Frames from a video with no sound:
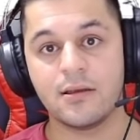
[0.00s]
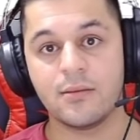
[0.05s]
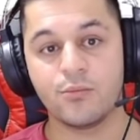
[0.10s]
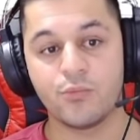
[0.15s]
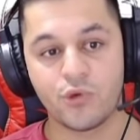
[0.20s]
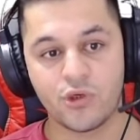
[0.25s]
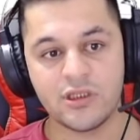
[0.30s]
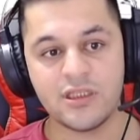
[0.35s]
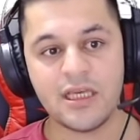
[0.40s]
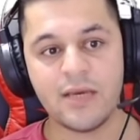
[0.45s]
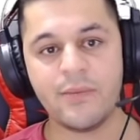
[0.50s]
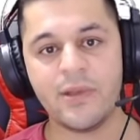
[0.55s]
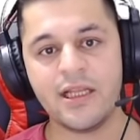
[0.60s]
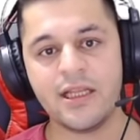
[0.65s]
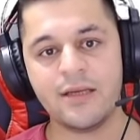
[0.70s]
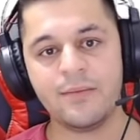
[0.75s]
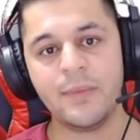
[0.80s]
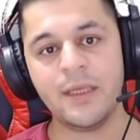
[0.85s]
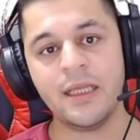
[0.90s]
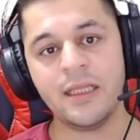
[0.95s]
Bunu
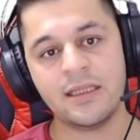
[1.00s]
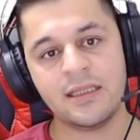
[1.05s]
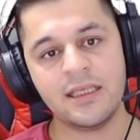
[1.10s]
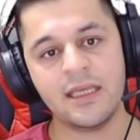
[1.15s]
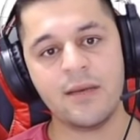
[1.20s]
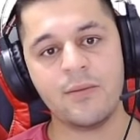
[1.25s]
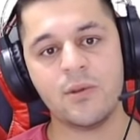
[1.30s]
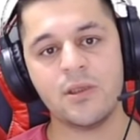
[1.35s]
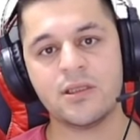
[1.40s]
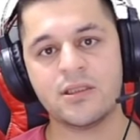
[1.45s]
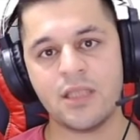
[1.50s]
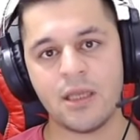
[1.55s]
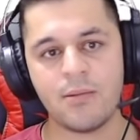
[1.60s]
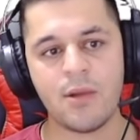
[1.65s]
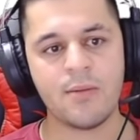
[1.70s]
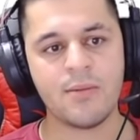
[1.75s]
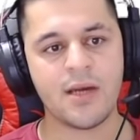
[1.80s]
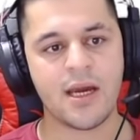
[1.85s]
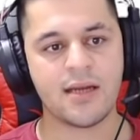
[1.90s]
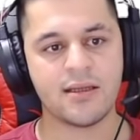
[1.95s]
diyebilir mi? Diyebilir.
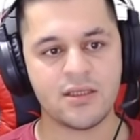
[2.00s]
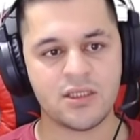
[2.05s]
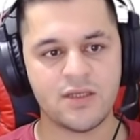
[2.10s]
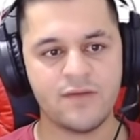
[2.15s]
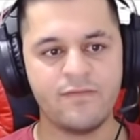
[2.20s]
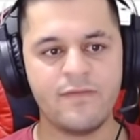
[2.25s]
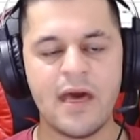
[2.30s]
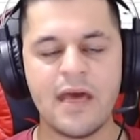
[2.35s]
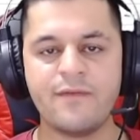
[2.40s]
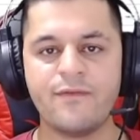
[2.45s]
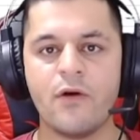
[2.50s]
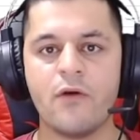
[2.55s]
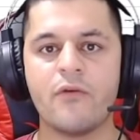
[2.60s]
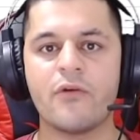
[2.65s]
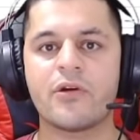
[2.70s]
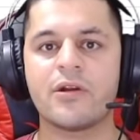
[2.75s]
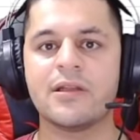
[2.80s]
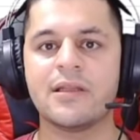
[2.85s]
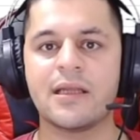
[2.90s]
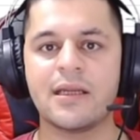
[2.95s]
Tamam kardeşim ver
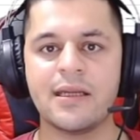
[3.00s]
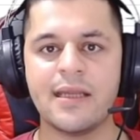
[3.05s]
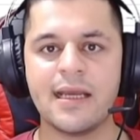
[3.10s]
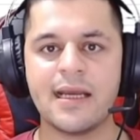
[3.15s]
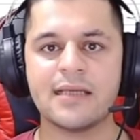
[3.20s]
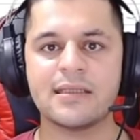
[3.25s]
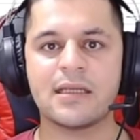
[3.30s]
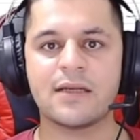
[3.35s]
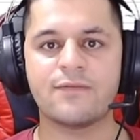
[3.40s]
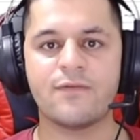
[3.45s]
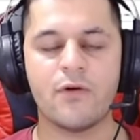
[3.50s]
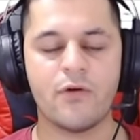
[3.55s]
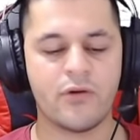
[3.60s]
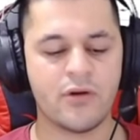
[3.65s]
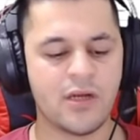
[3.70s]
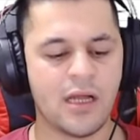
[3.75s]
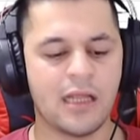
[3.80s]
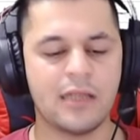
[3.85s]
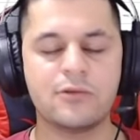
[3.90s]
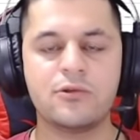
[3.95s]
favorinleri. Ne kadar
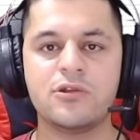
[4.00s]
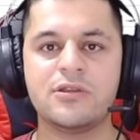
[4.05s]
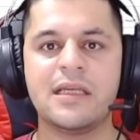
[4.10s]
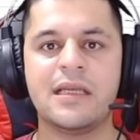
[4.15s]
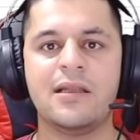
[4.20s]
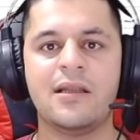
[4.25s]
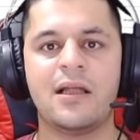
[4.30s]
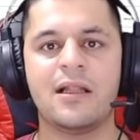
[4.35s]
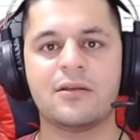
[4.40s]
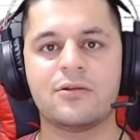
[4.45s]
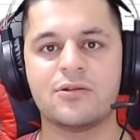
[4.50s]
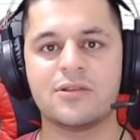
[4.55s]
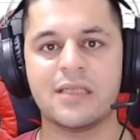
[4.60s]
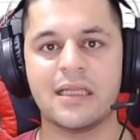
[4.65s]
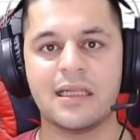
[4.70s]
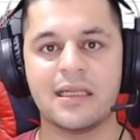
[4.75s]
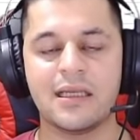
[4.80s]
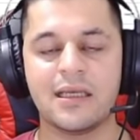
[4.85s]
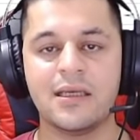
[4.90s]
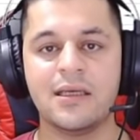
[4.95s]
favorin?
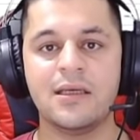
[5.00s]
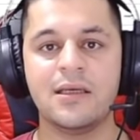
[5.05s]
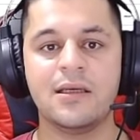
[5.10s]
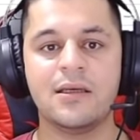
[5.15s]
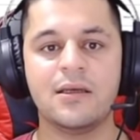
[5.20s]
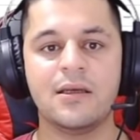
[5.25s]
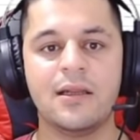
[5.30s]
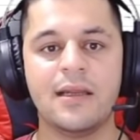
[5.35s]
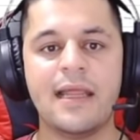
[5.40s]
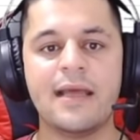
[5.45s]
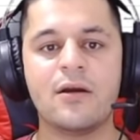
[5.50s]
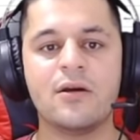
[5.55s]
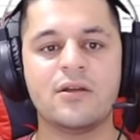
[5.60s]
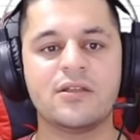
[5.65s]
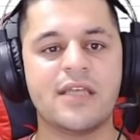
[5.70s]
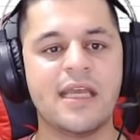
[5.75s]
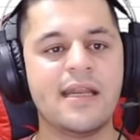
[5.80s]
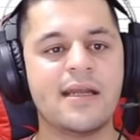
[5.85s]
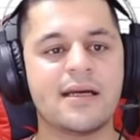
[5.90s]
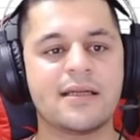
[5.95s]
650-650. Lego,
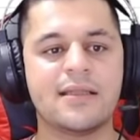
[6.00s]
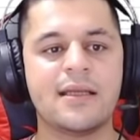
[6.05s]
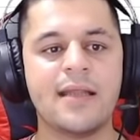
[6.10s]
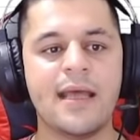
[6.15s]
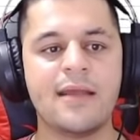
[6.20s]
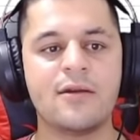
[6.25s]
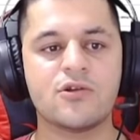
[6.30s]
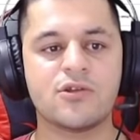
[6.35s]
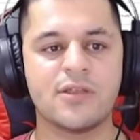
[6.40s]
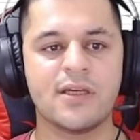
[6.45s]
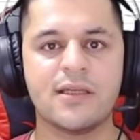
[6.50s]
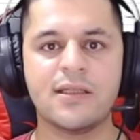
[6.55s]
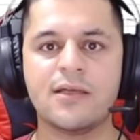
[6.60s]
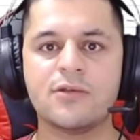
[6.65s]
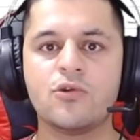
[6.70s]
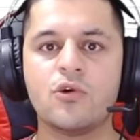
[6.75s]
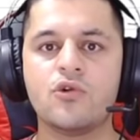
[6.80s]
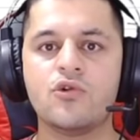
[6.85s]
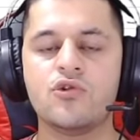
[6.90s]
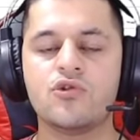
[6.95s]
şeyine kadar Heroes ne
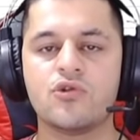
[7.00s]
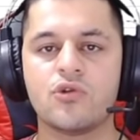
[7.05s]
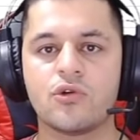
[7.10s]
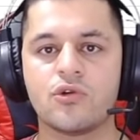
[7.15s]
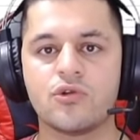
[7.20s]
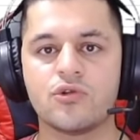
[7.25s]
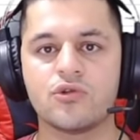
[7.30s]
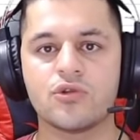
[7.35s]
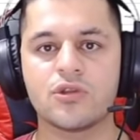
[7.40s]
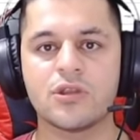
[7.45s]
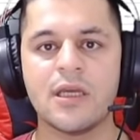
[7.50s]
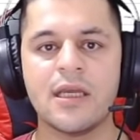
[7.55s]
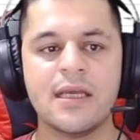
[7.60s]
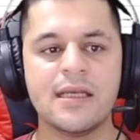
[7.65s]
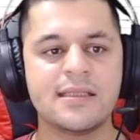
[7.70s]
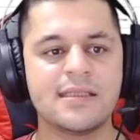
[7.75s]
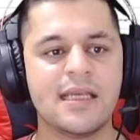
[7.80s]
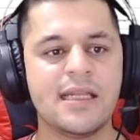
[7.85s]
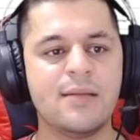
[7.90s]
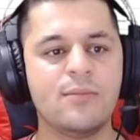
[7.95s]
kadar? 900 900.
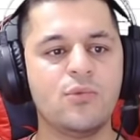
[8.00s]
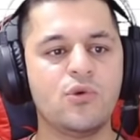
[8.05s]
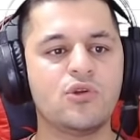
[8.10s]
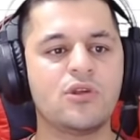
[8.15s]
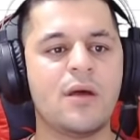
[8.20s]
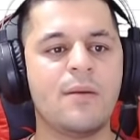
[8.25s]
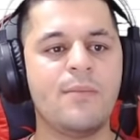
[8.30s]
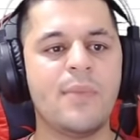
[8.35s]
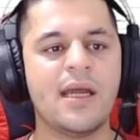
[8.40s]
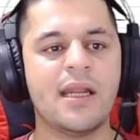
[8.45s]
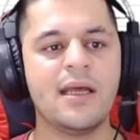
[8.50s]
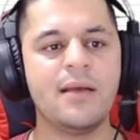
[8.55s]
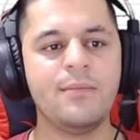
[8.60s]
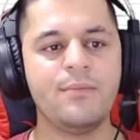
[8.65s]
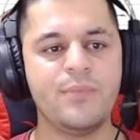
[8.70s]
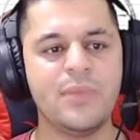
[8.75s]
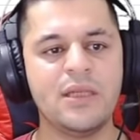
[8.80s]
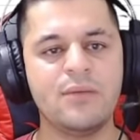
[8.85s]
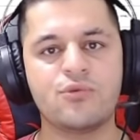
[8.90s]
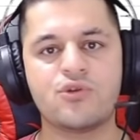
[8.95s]
Senin buradan bana
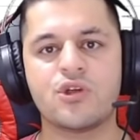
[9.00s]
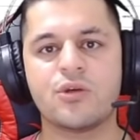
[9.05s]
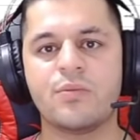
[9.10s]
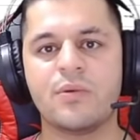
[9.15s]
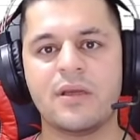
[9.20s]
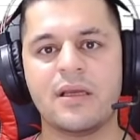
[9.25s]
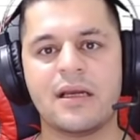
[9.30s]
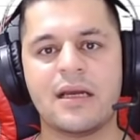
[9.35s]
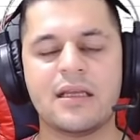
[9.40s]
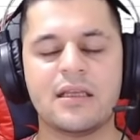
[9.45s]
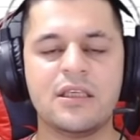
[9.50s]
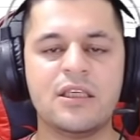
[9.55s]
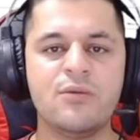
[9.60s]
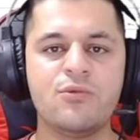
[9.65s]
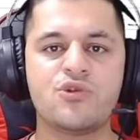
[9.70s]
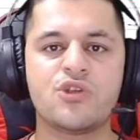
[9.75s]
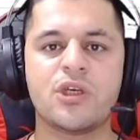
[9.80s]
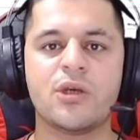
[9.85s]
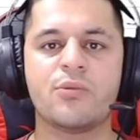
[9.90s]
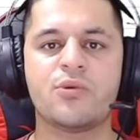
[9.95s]
1.5 2.5
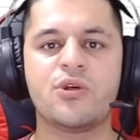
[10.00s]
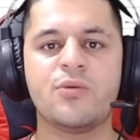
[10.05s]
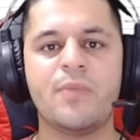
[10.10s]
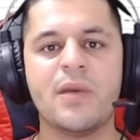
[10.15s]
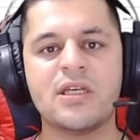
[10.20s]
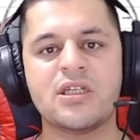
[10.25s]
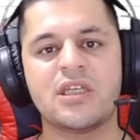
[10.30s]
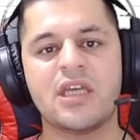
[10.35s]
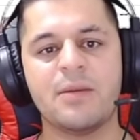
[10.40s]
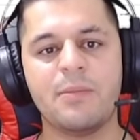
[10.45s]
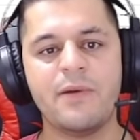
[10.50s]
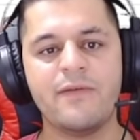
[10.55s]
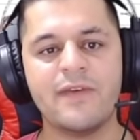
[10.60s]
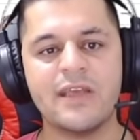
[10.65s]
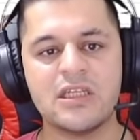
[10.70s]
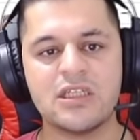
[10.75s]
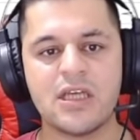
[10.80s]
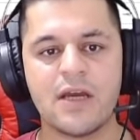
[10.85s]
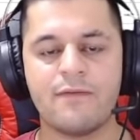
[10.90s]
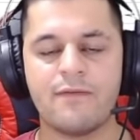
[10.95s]
2.5 5 GB
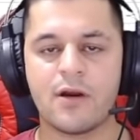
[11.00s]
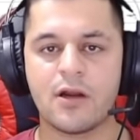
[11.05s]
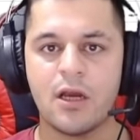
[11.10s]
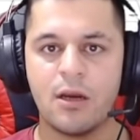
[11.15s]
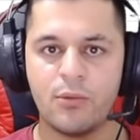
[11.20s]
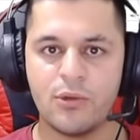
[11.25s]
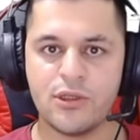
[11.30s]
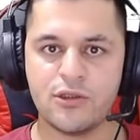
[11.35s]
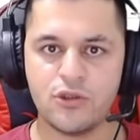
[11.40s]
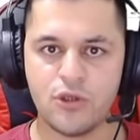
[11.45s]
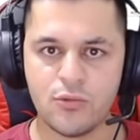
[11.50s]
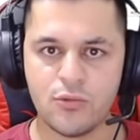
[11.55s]
vereceğim var. Kabul ediyor